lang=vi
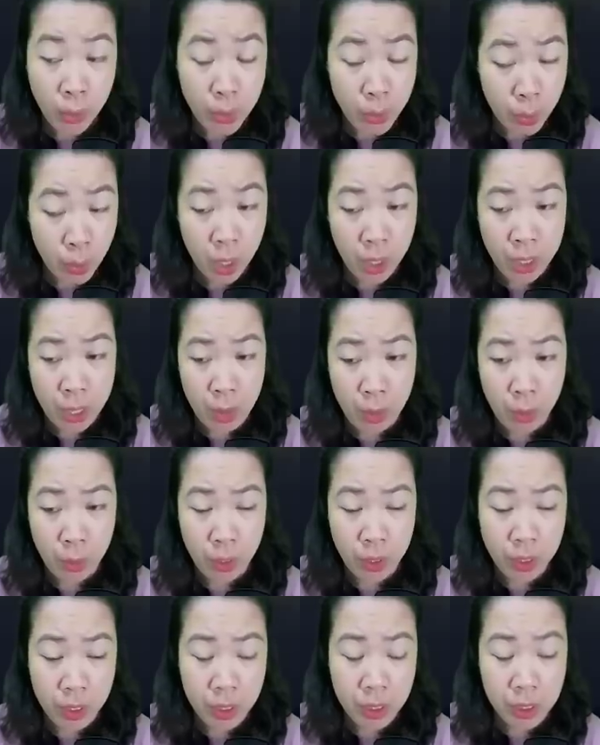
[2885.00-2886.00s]
đùa đâu.
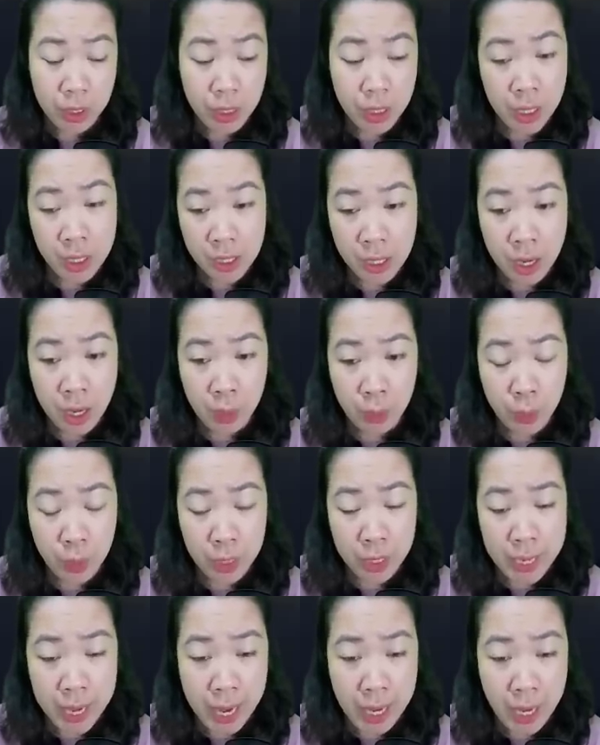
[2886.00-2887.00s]
Hơi thở của
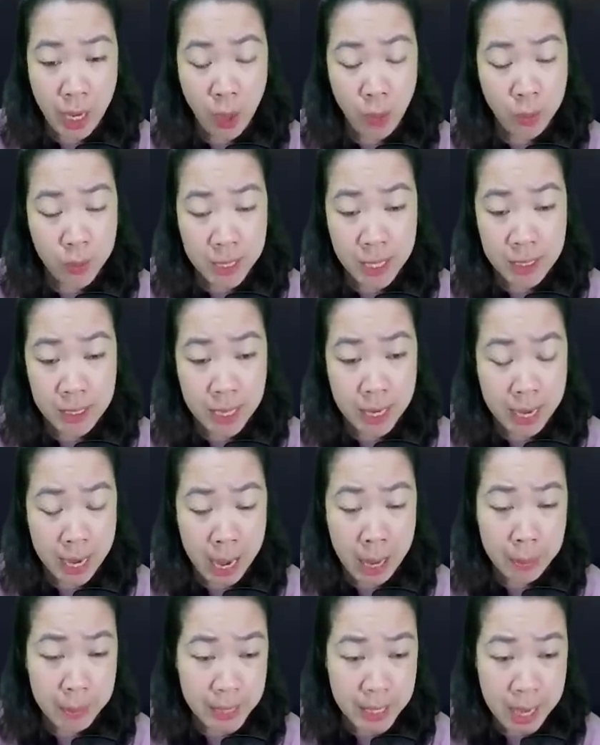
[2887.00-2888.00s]
người đàn ông dần dần
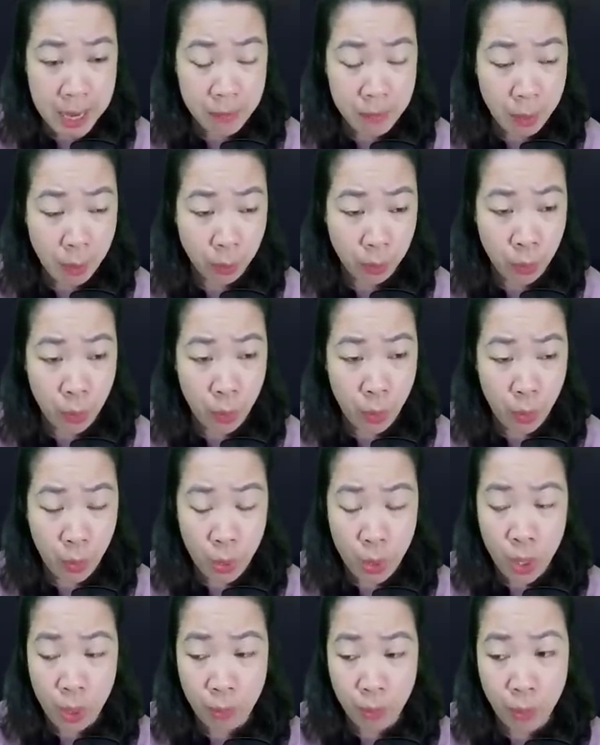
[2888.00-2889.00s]
áp sát vào cô.
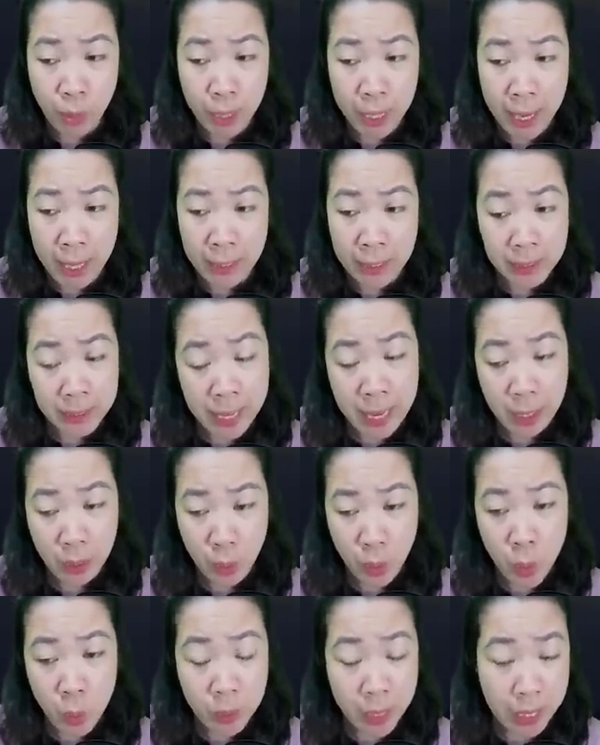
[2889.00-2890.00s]
Môi hắn càng
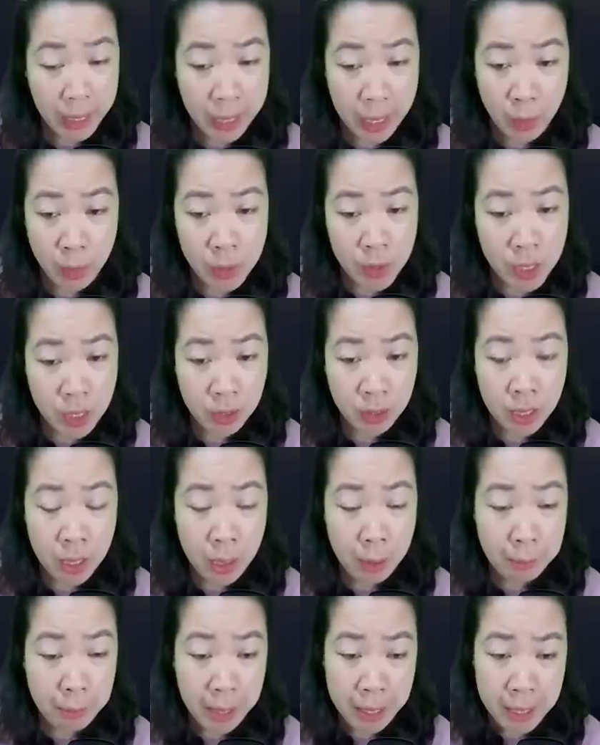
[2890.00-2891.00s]
lúc càng nóng rực
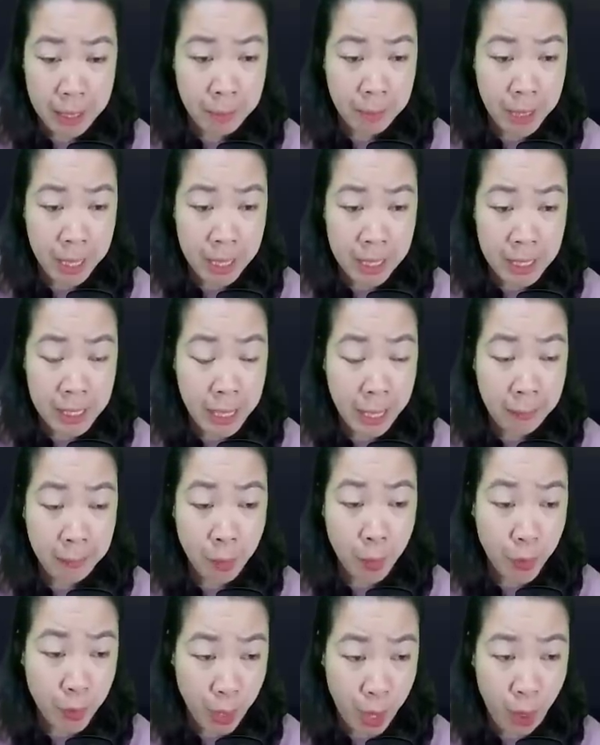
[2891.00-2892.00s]
mà liếm lấy cánh
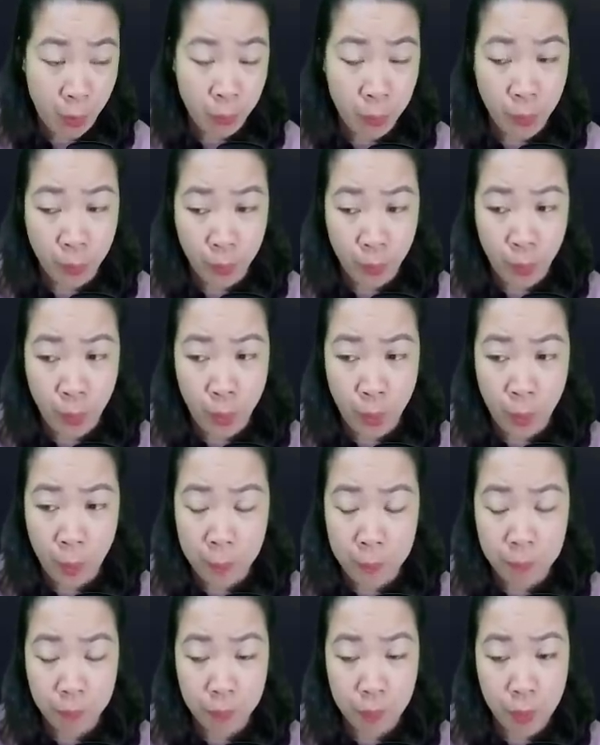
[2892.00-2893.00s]
môi nhỏ của cô.
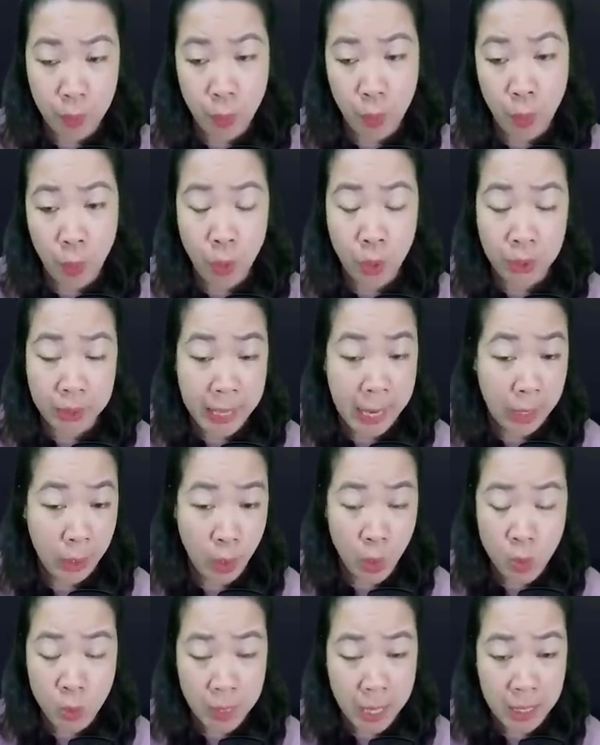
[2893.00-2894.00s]
Nụ hôn càng
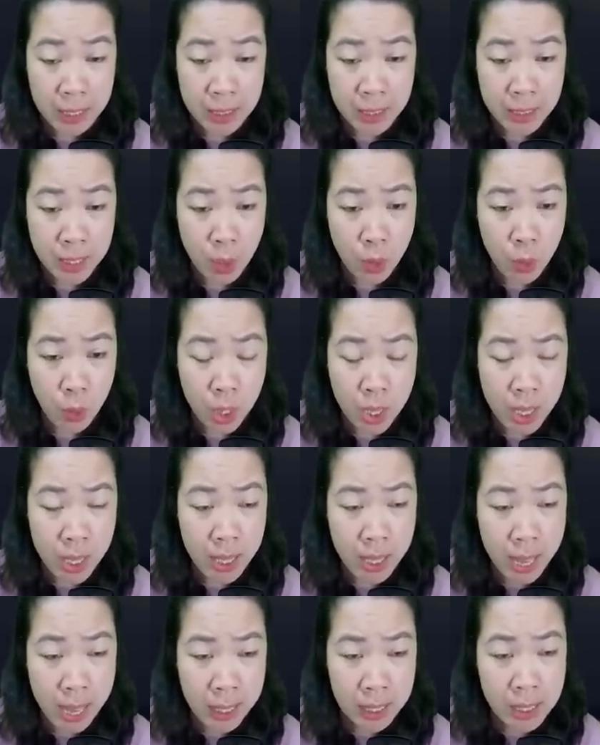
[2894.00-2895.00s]
lúc càng sâu.
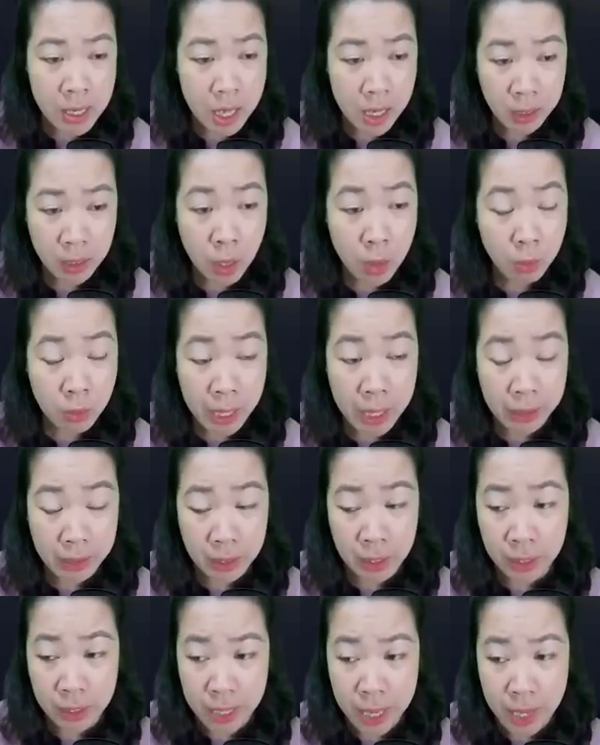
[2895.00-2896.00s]
Hắn thật không thể
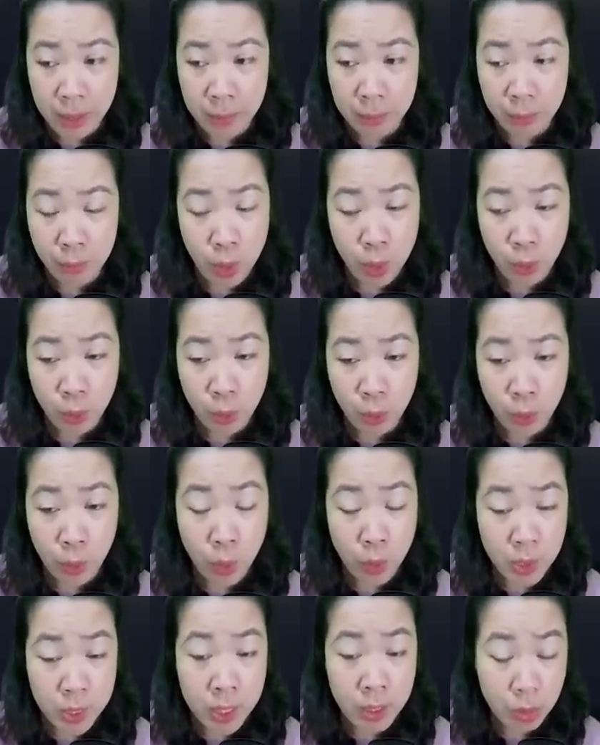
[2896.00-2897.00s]
thừa nhận môi của
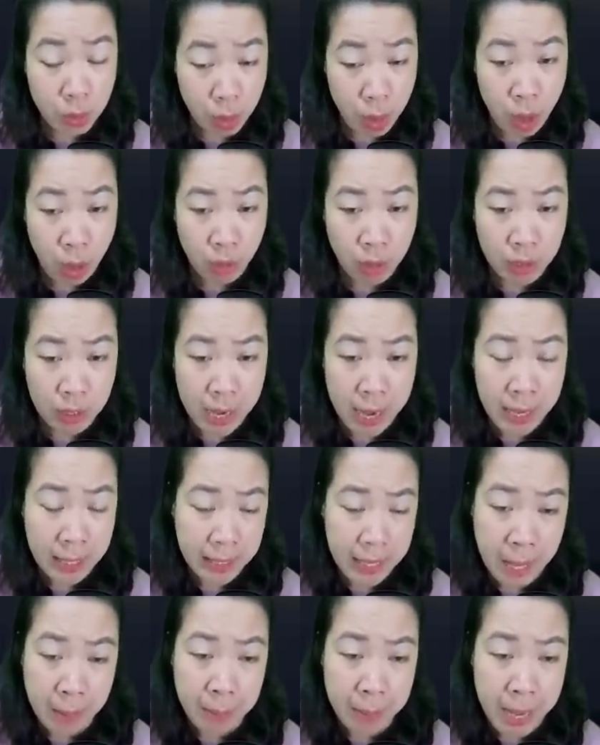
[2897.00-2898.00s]
cô rất ngọt. Hắn
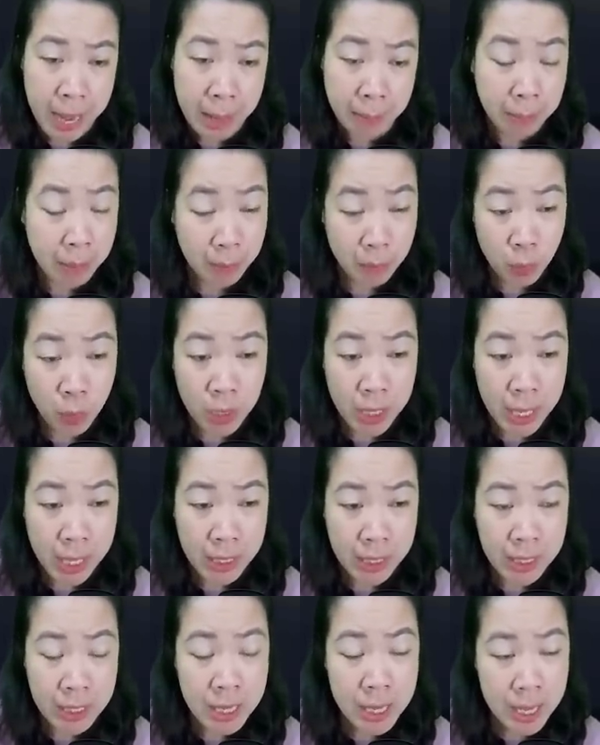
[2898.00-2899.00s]
tham lam mà mút
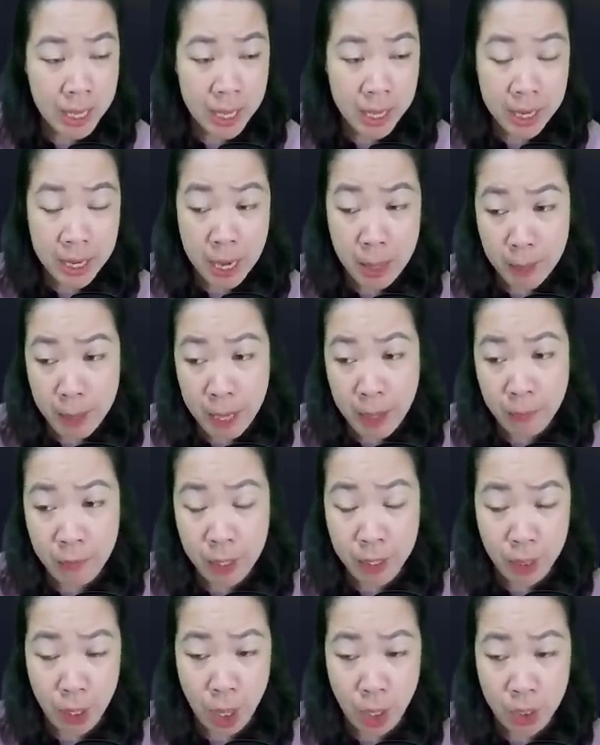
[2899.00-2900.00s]
lấy, nếm hết
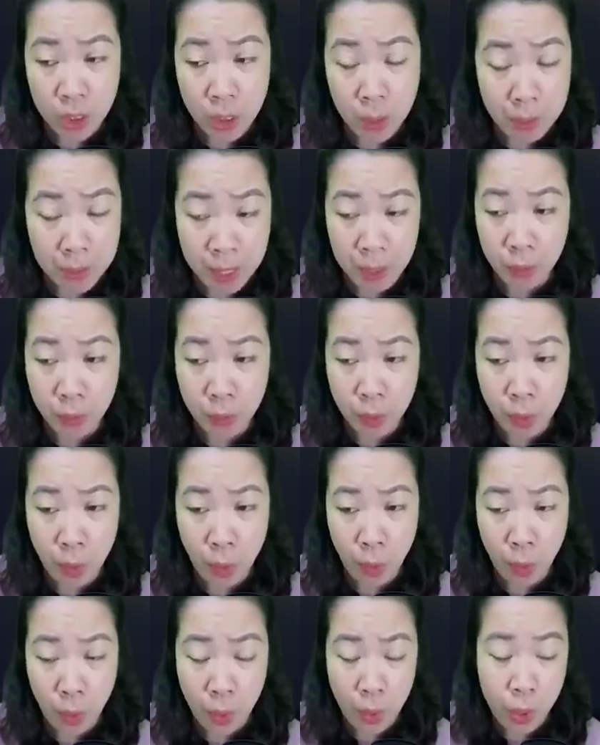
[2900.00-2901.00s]
vị ngọt trong miệng
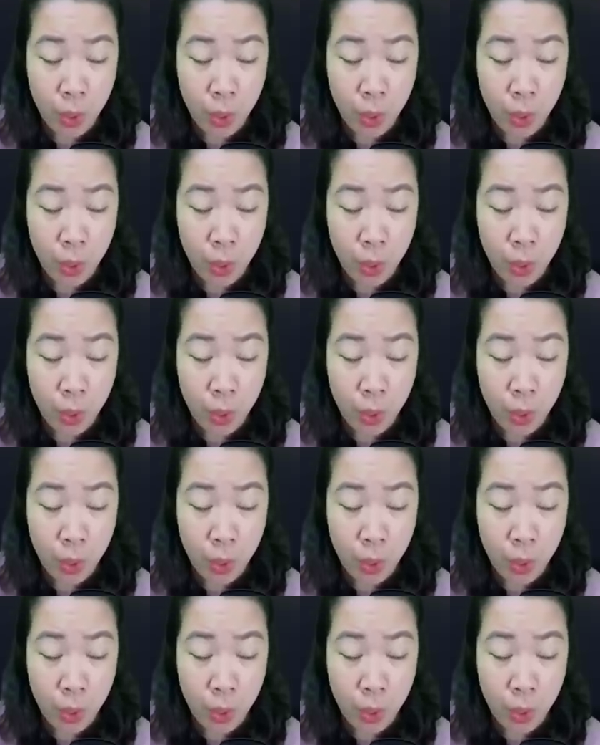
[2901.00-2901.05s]
cô.